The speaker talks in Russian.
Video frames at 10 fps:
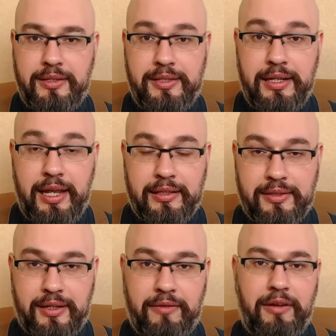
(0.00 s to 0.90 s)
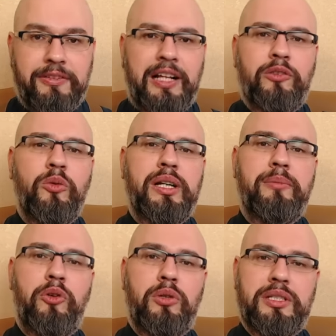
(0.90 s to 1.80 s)
Зеленского, в
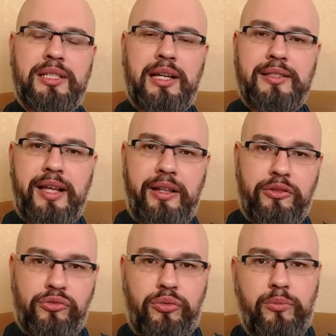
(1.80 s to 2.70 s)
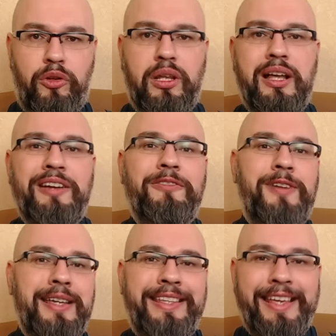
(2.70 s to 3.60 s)
котором он сказал, что, мол,
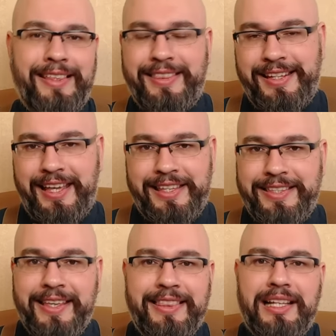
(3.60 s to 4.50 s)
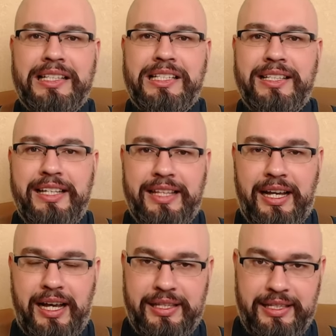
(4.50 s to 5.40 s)
военные не должны
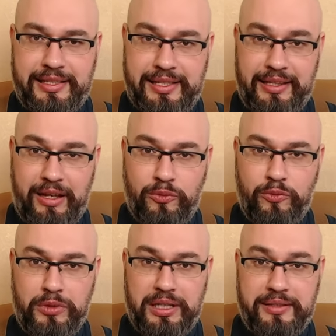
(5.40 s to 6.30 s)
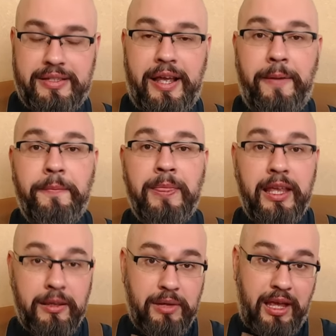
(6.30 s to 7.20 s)
находиться на улице.
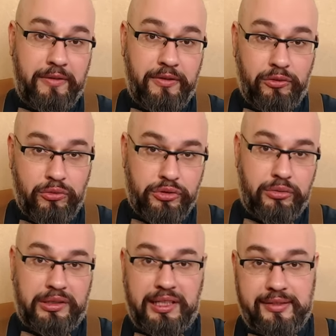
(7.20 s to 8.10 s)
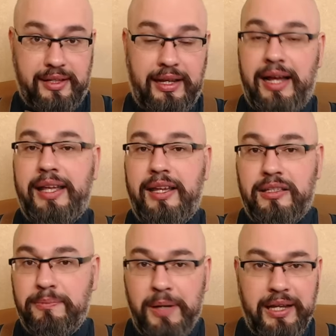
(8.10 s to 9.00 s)
Имея в виду, что ТЦК и
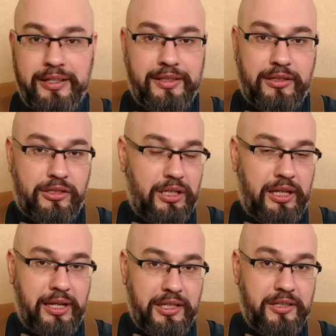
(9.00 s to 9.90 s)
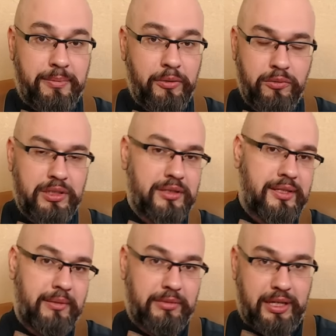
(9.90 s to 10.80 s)
СП не должны ходить по
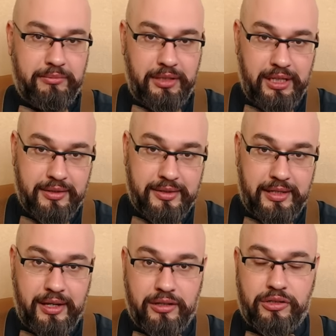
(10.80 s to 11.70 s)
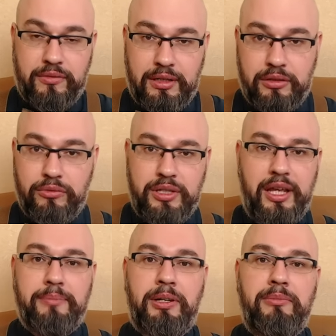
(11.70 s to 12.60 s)
улицам там и задерживать
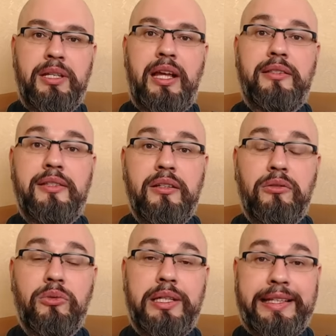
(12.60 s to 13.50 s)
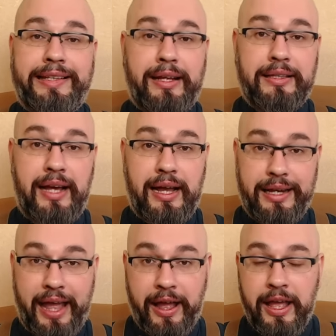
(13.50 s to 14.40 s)
людей, применять силу и так далее.